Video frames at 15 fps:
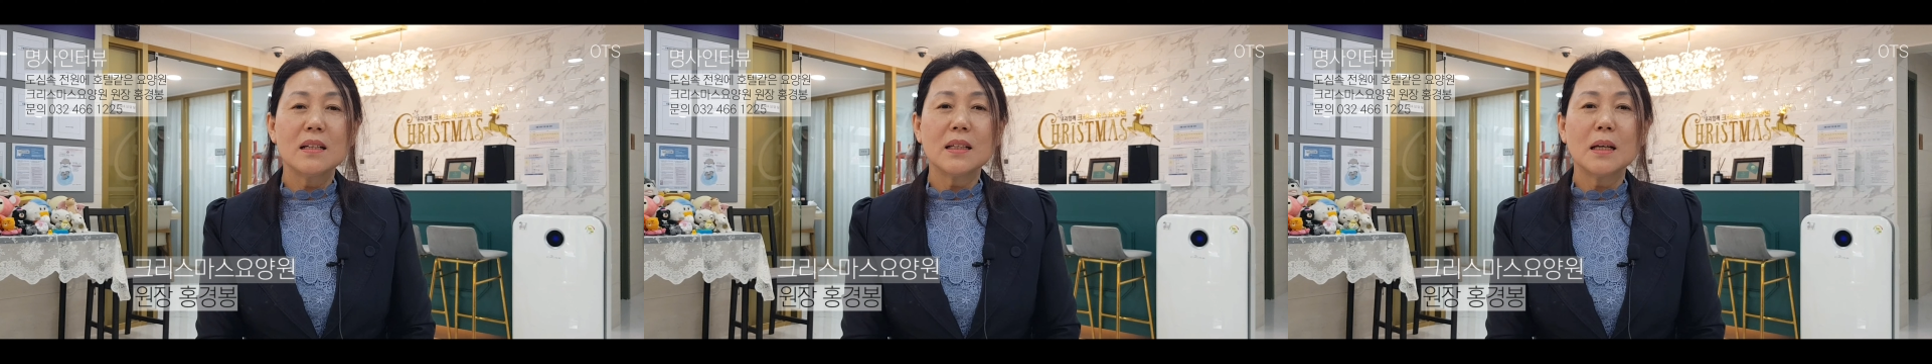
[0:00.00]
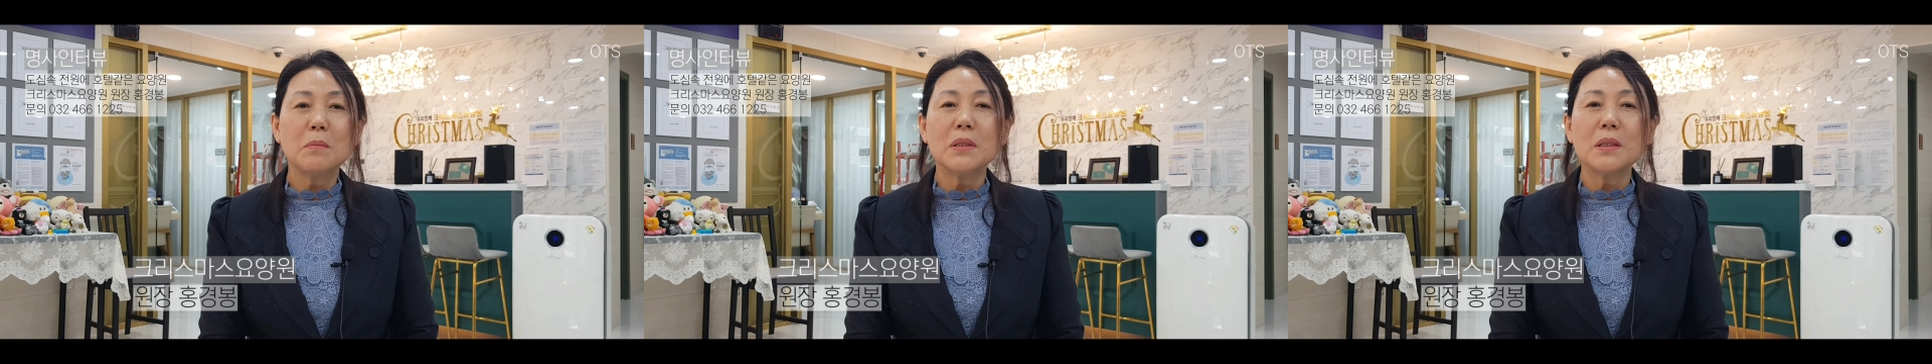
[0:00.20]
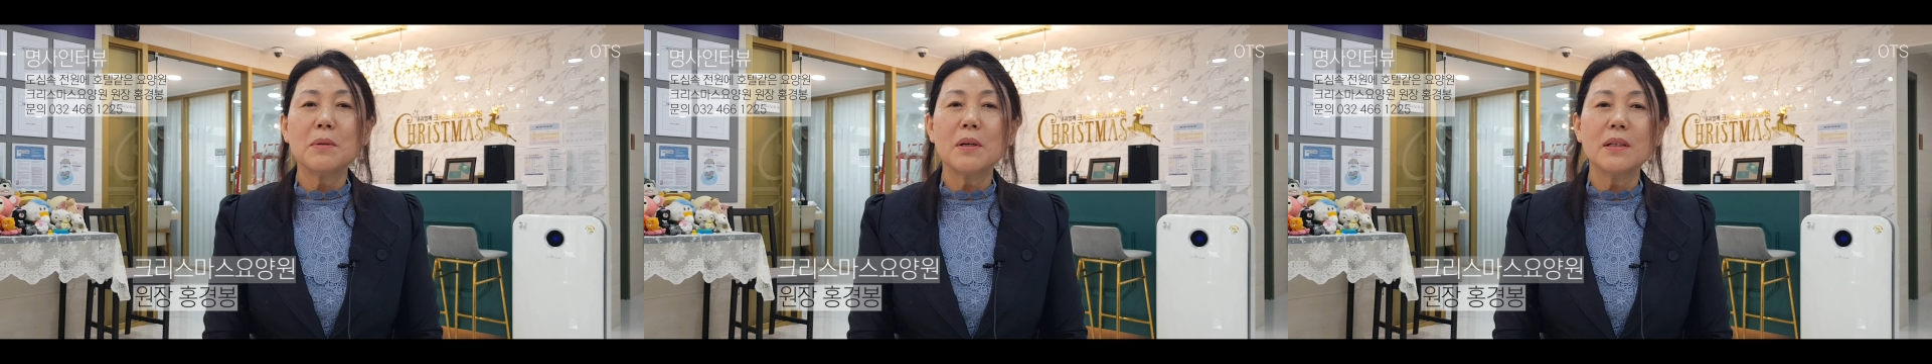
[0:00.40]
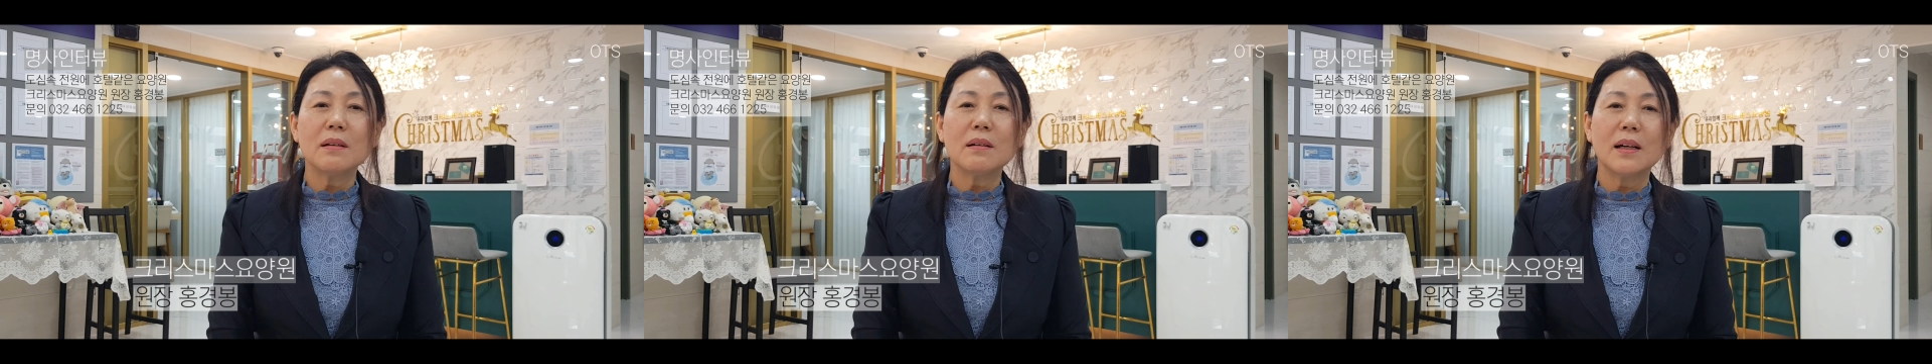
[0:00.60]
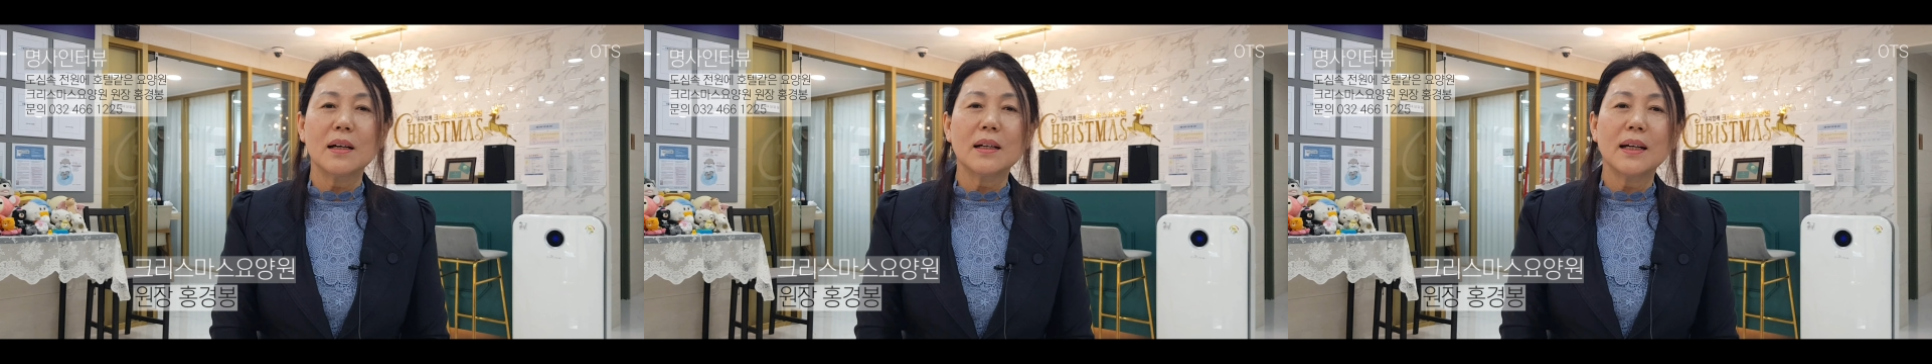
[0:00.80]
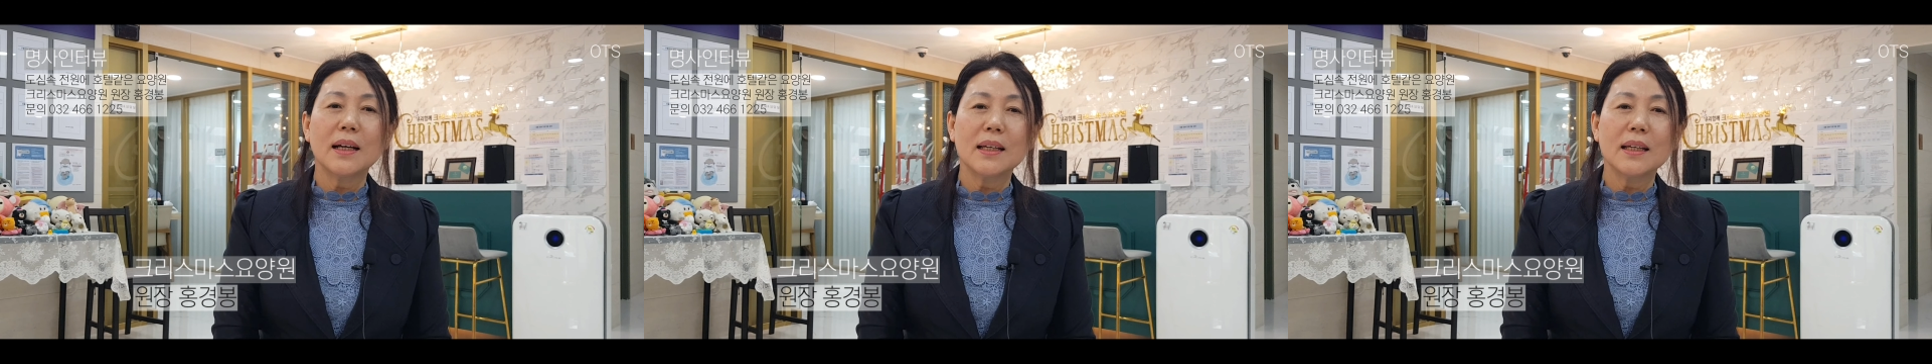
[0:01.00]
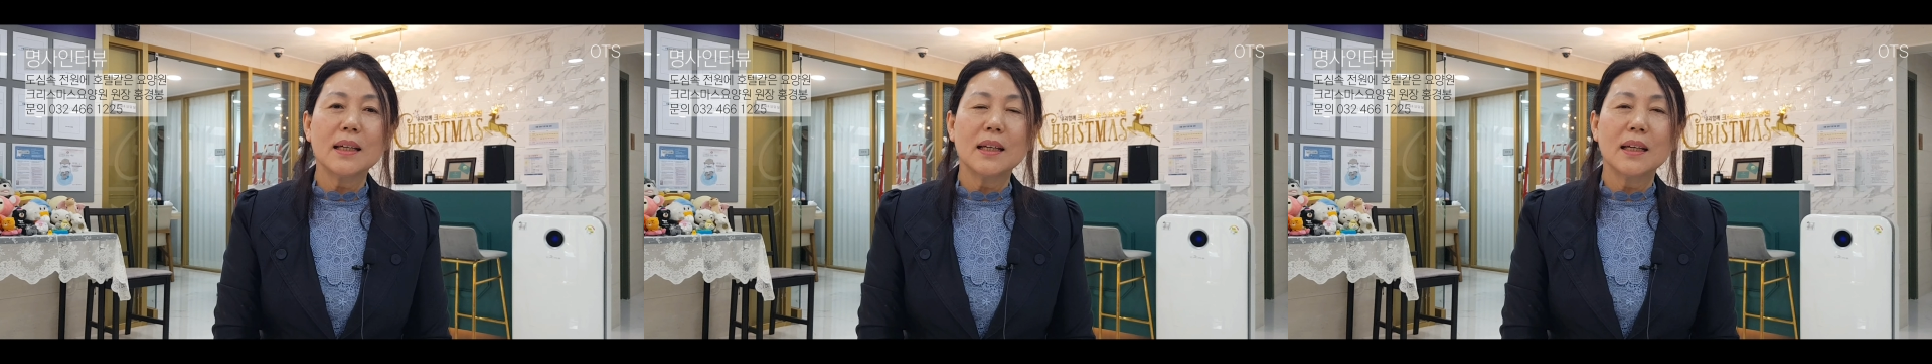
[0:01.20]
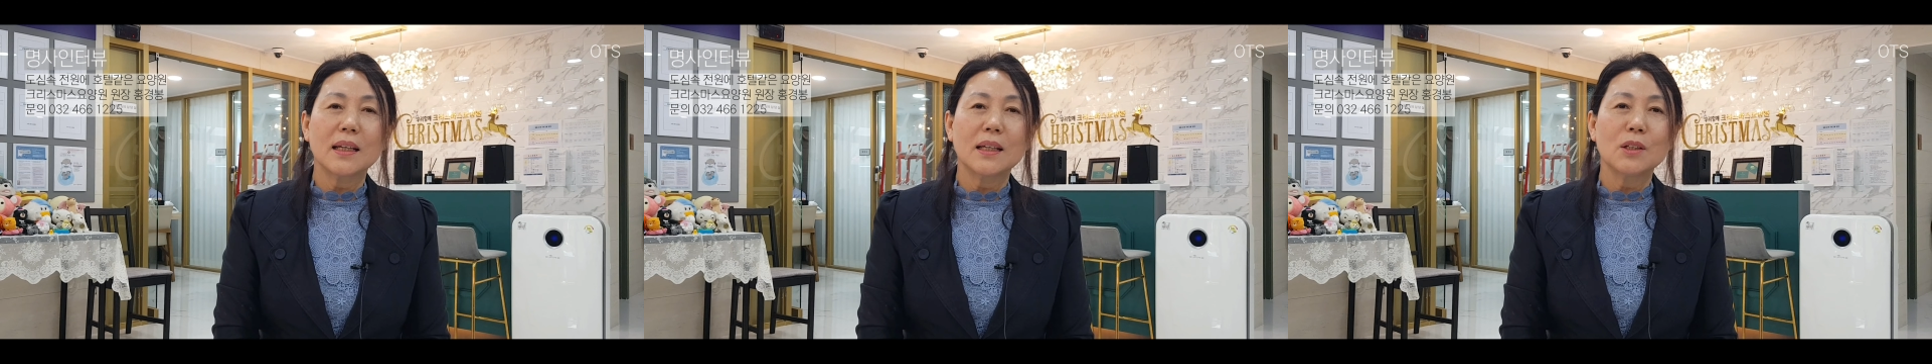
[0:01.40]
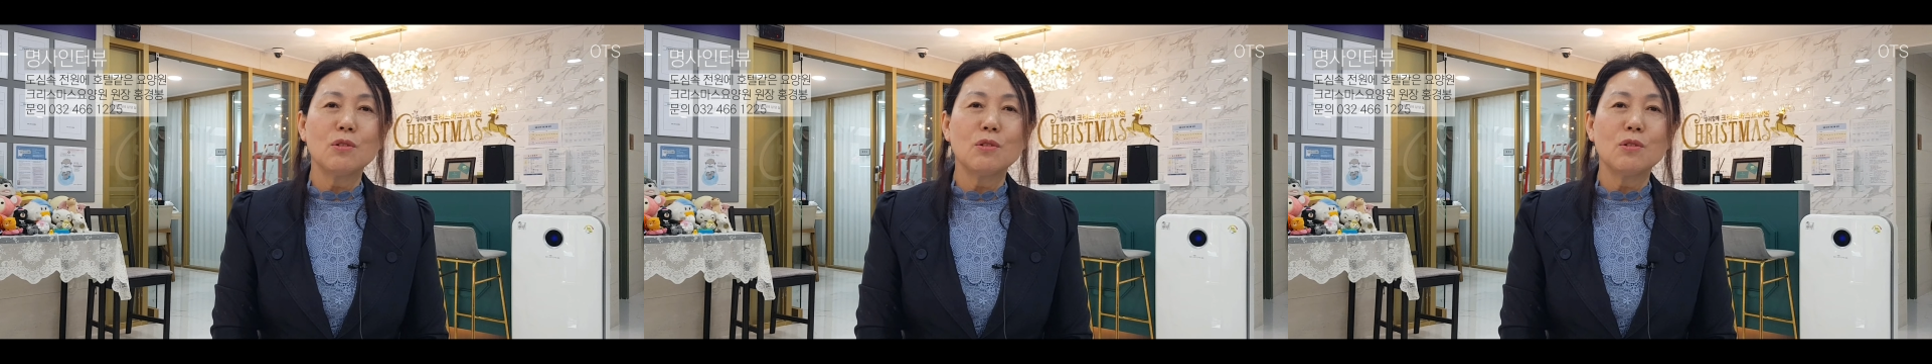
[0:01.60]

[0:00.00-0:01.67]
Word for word: 한 30여 년 가까이